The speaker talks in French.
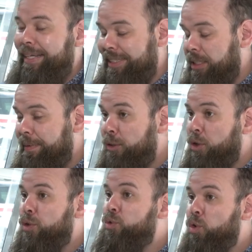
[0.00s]
Exactement. Donc,
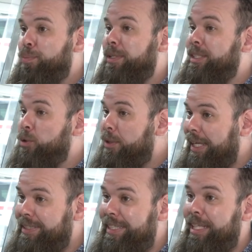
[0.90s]
nous, on possède deux
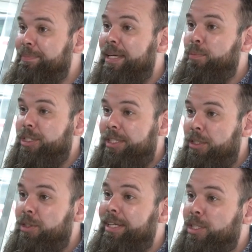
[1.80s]
taxis adaptés à bois
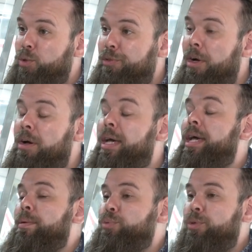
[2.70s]
On a quatre chauffeurs.
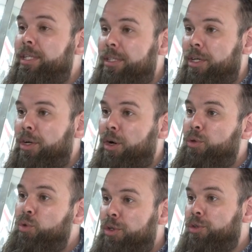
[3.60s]
Puis, euh,
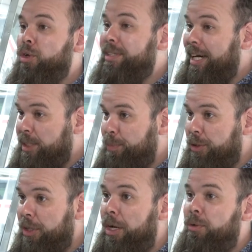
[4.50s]
nous, on a un
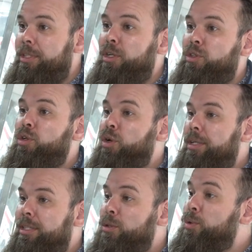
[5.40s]
transporteur, donc qui est,
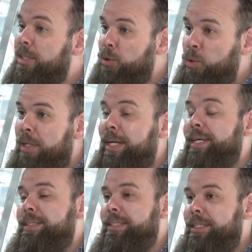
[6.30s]
euh, qui Unitour,
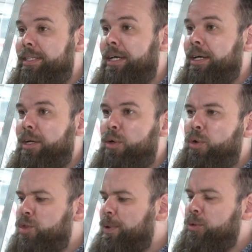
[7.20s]
qui, euh,
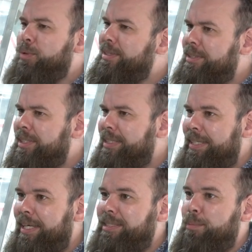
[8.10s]
eux, je pense, ont 10
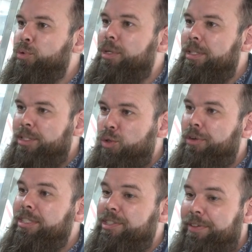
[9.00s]
à 15 emplois,
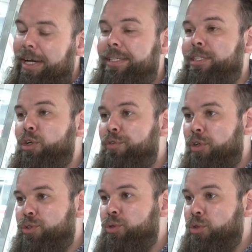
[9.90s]
chauffeurs différents qui
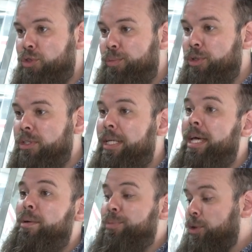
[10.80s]
œuvrent sur nos autobus.
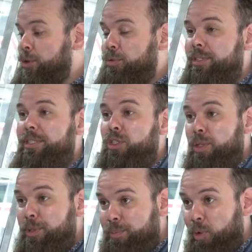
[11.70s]
Puis, on a aussi
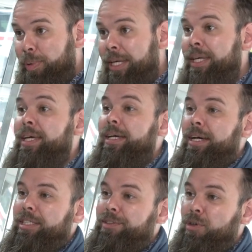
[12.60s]
Autobus Beaupré,
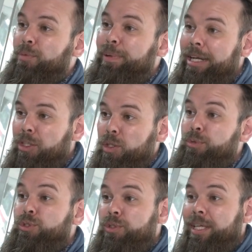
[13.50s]
qui va payer
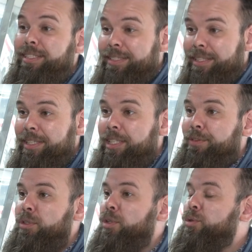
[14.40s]
l'autobus du quai cet été, qui
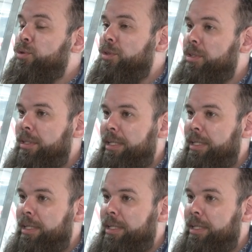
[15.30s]
va être de retour